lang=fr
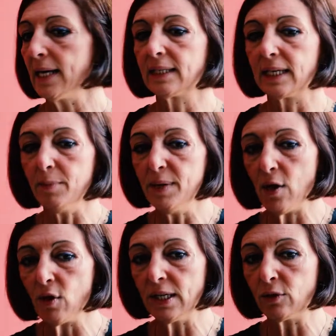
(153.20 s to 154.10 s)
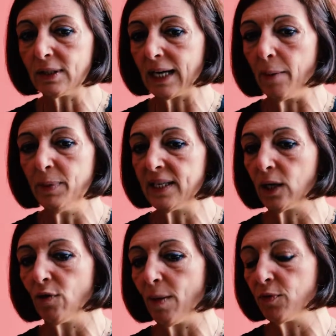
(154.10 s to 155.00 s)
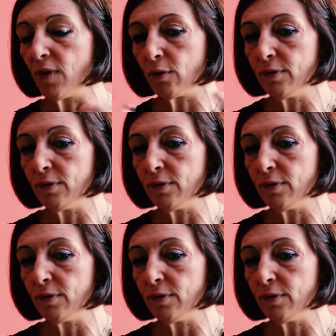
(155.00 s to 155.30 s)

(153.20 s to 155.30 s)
Ce qui est bien en lithothérapie, c'est qu'on va pouvoir